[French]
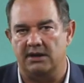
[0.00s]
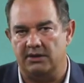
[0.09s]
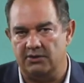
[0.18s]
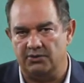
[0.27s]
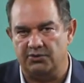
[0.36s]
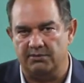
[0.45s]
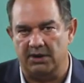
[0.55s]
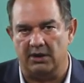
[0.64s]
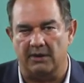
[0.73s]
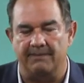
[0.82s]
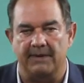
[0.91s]

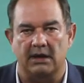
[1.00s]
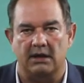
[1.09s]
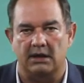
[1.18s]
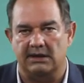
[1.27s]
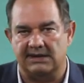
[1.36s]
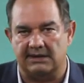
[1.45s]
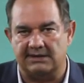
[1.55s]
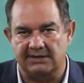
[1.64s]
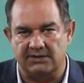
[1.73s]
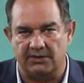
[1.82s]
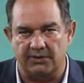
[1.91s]
youtubeurs, les
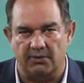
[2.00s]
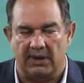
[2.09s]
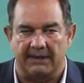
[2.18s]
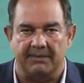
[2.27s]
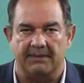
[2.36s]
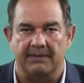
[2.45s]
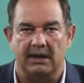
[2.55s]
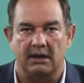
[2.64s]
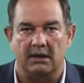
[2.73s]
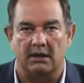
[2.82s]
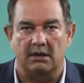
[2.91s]
artistes du web.
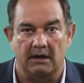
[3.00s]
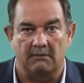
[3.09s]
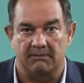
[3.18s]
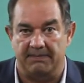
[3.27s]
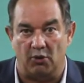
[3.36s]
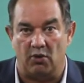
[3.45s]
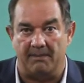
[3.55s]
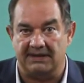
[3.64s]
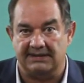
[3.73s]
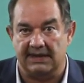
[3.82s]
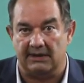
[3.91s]
Mais pourquoi
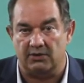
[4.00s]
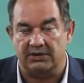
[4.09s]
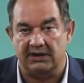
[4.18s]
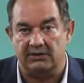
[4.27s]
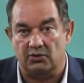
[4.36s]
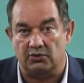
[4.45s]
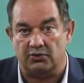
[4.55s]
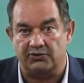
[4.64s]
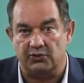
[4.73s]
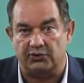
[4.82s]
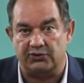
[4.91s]
passer à côté d'autres
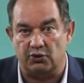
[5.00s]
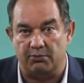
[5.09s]
sources de